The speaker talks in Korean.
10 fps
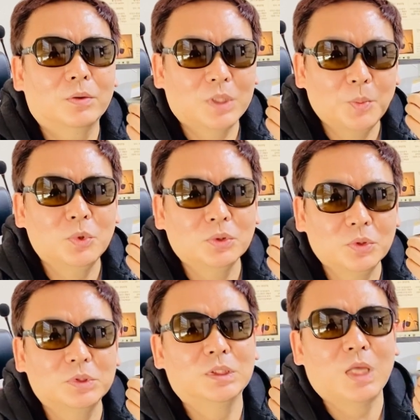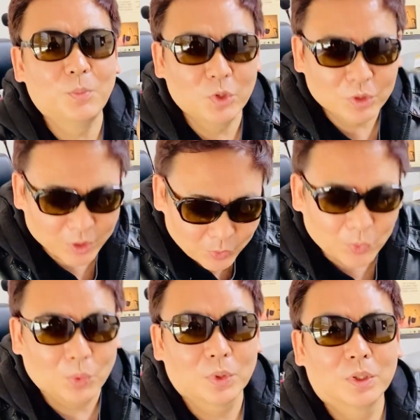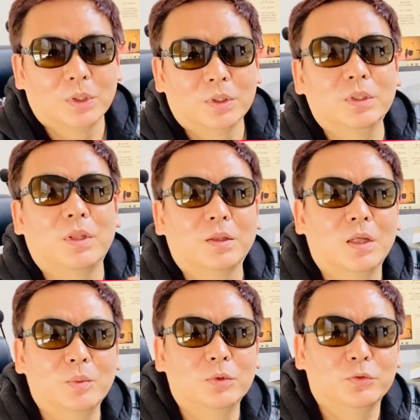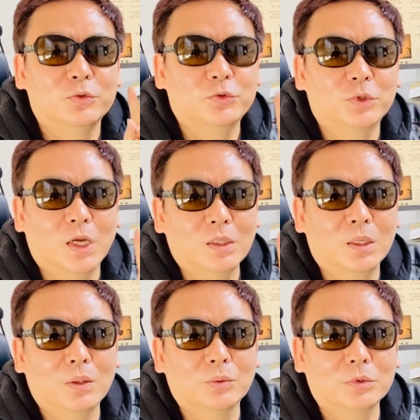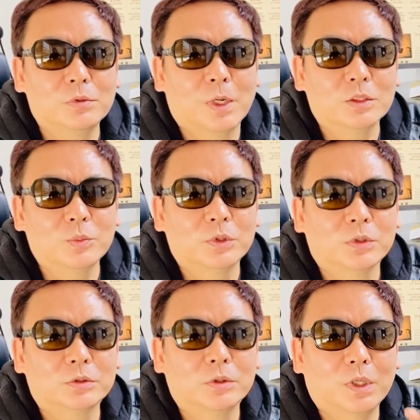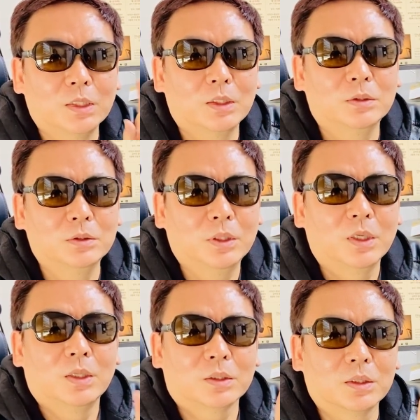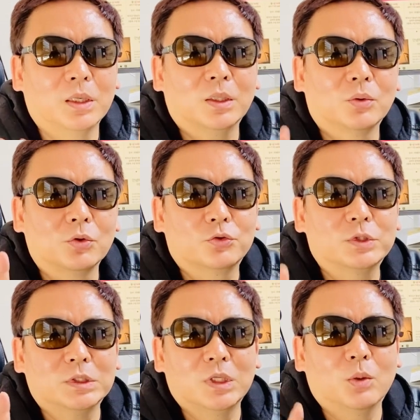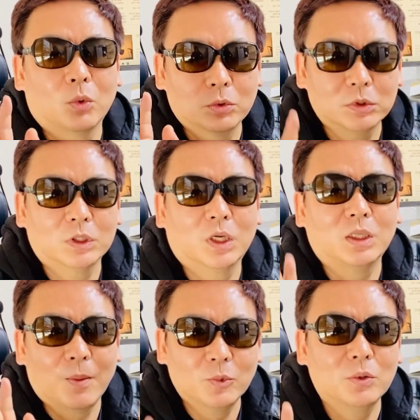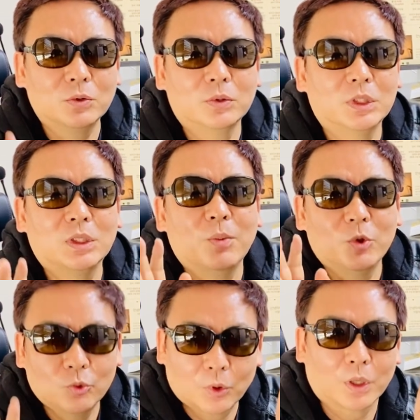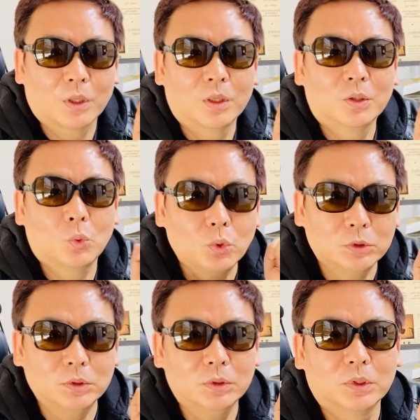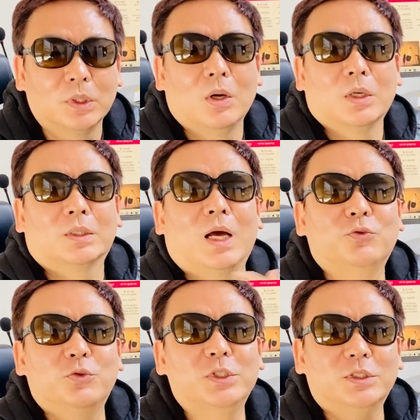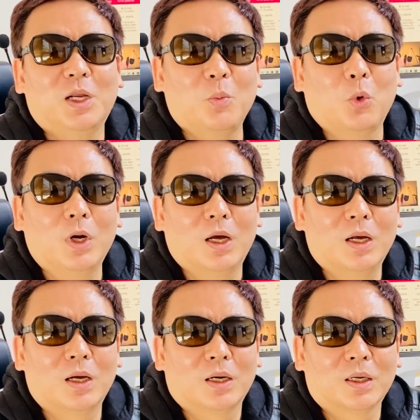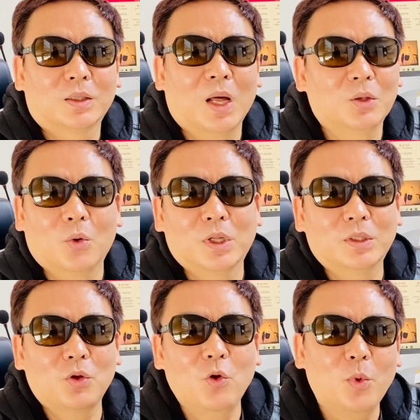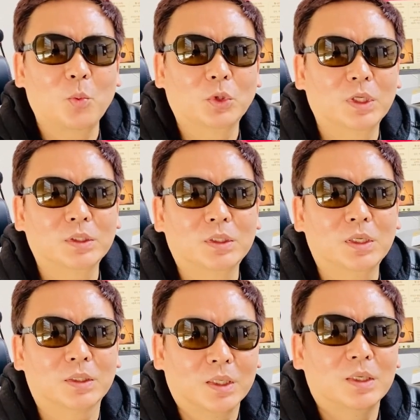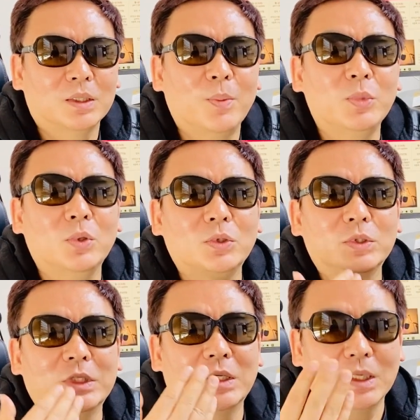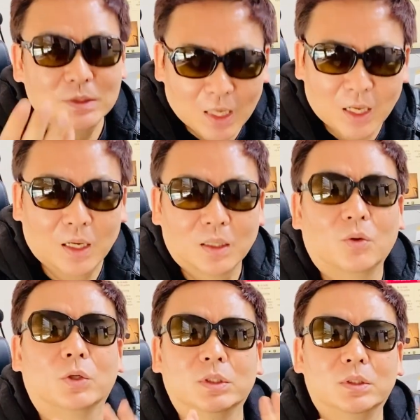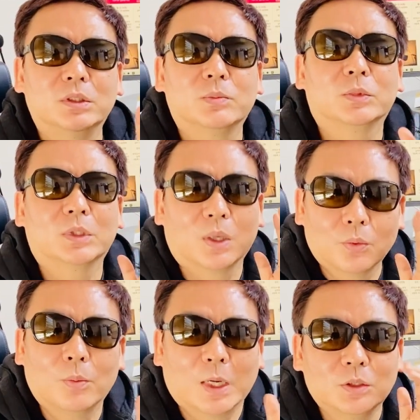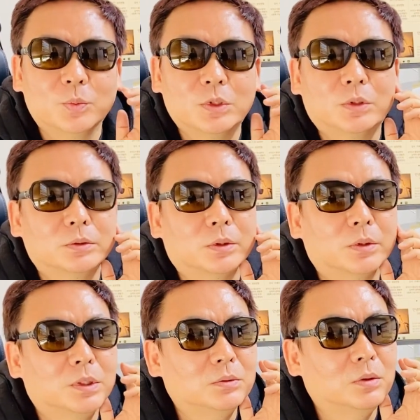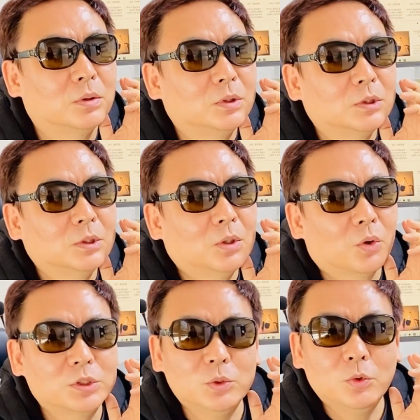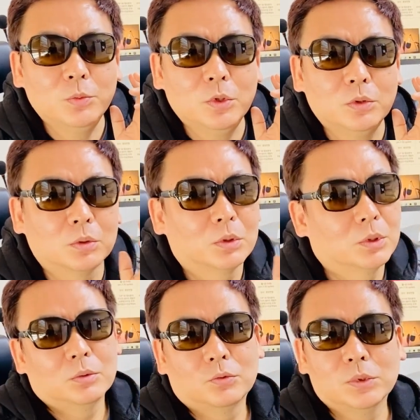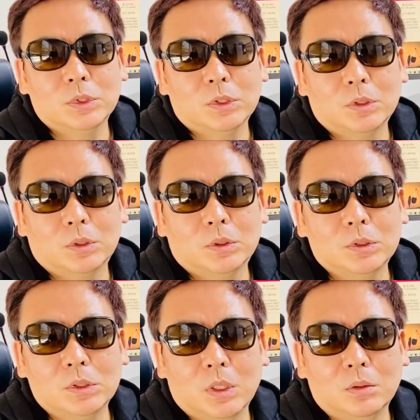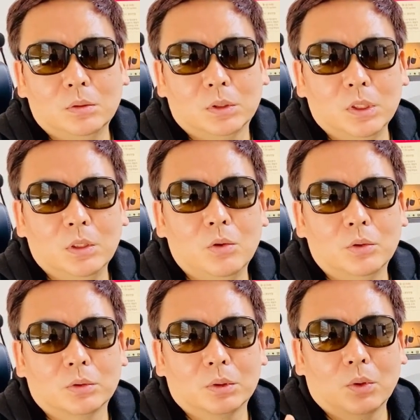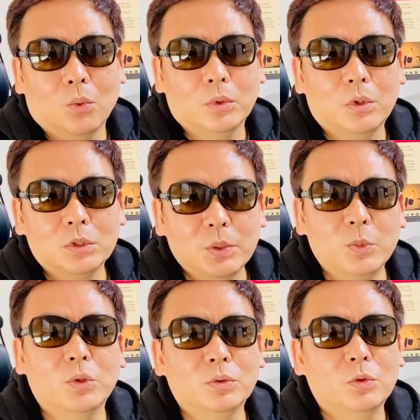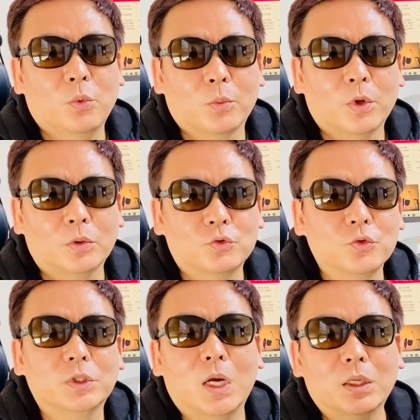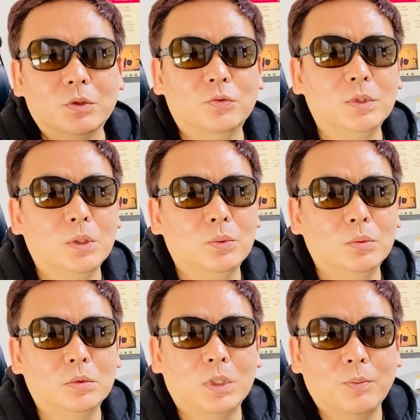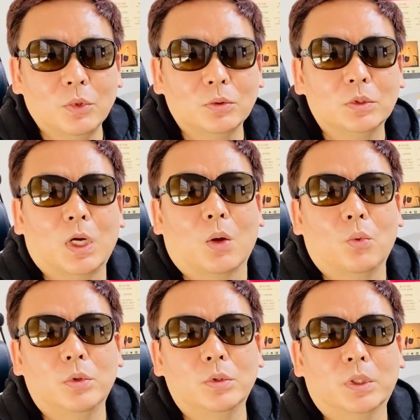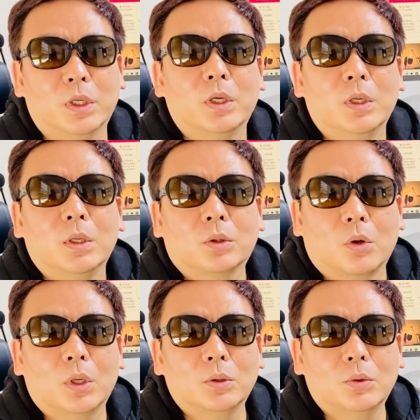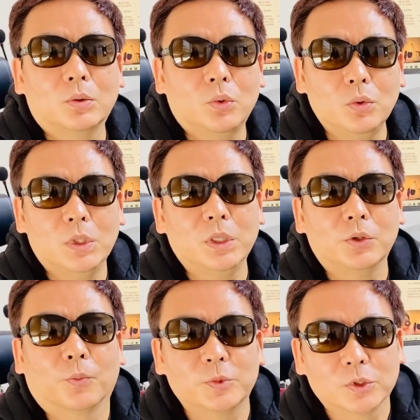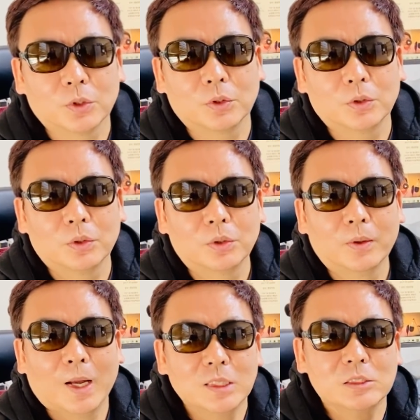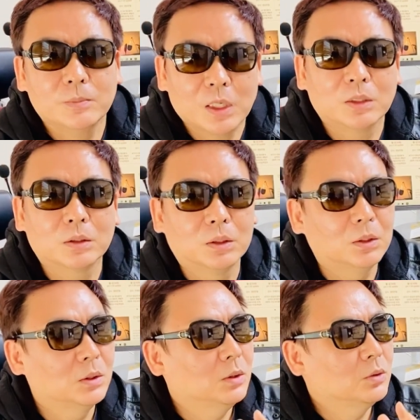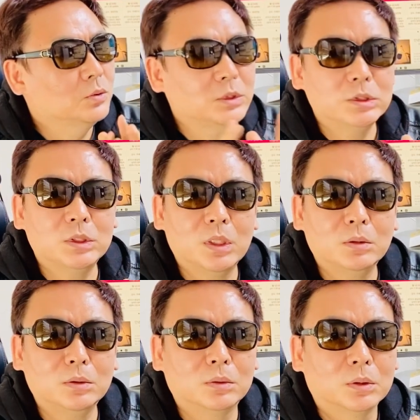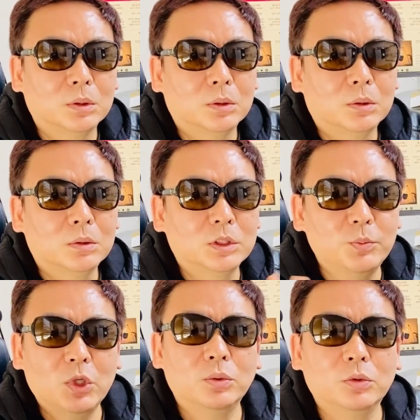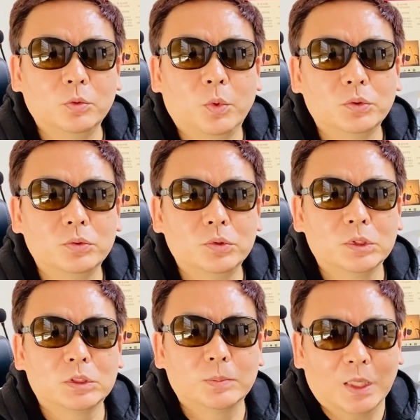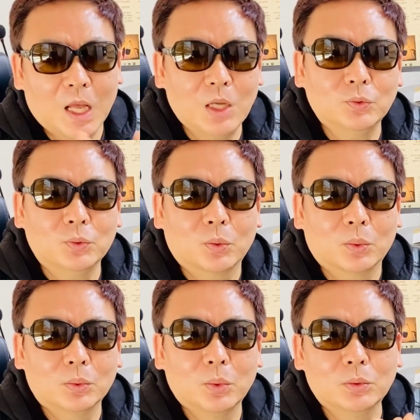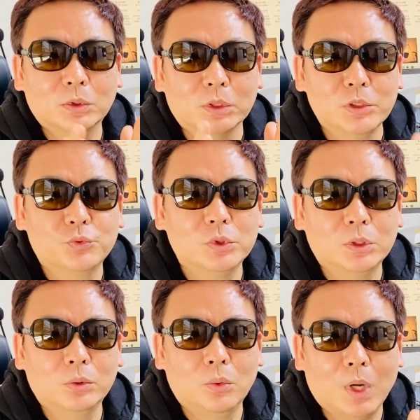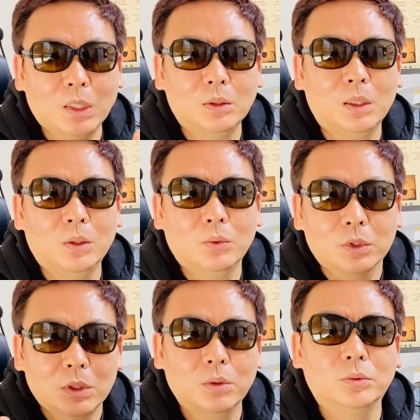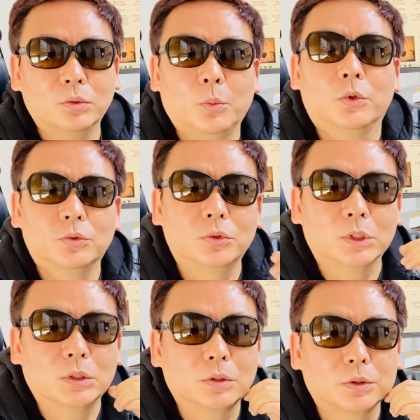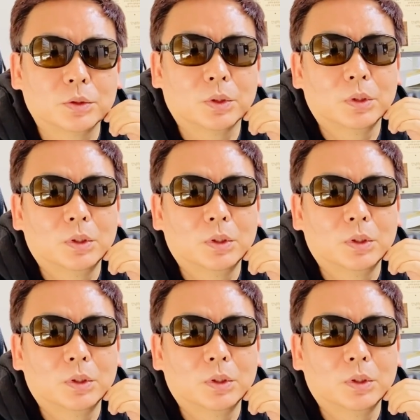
삼성전자 사면 돼요. 이 대답은 둘 중에 하나라고 늘 말씀드렸죠. 하나는 그래 너 주식 잘 모르니까 삼성전자 사면 돼. 또는 나 주식 잘 몰라. 나 너한테 설명 못하니까 삼성전자나 사. 이 뜻이라고 말씀드렸어요. 그래서 어찌 보면 주식 시장을 1년, 5년, 10년으로 보면 중장기 투자로는 삼성전자 갖고 있는 게 결과적으로 손색이 없죠. 하지만 주식시장은 10년으로 볼 수도 있지만 하루로 또는 일주일로 한 달로 1년으로 볼 수도 있거든요.